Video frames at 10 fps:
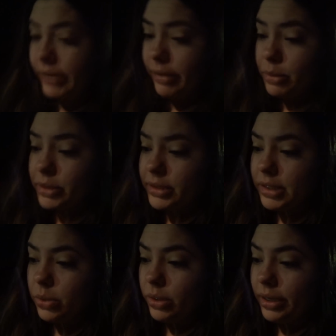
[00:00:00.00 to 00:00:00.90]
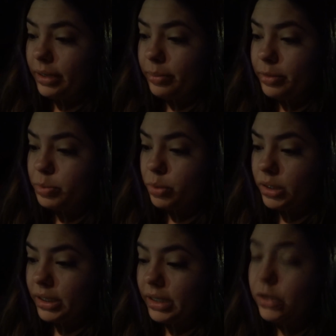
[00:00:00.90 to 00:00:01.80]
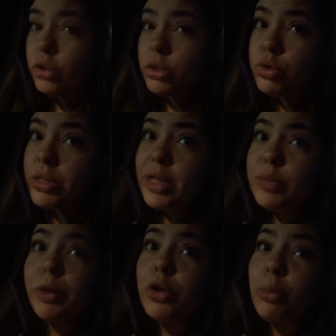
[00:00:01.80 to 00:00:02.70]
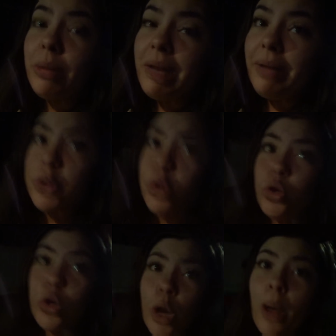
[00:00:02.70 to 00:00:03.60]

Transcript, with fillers: vamos a desayunar, pues porque no sé ustedes, pero yo me levanto con